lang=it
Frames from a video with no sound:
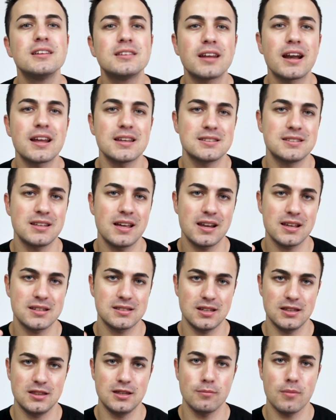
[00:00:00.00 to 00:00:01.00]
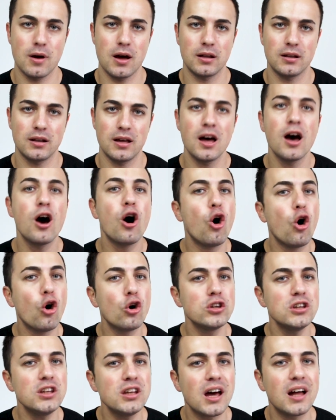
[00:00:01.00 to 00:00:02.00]
tre serie a settimana
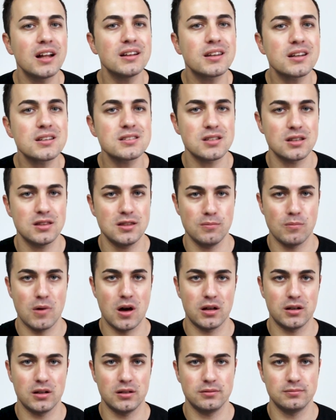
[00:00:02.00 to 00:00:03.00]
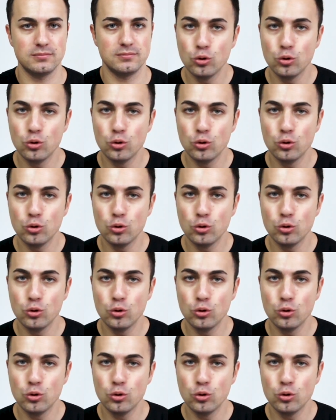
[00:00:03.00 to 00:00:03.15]
ogni altra settimana.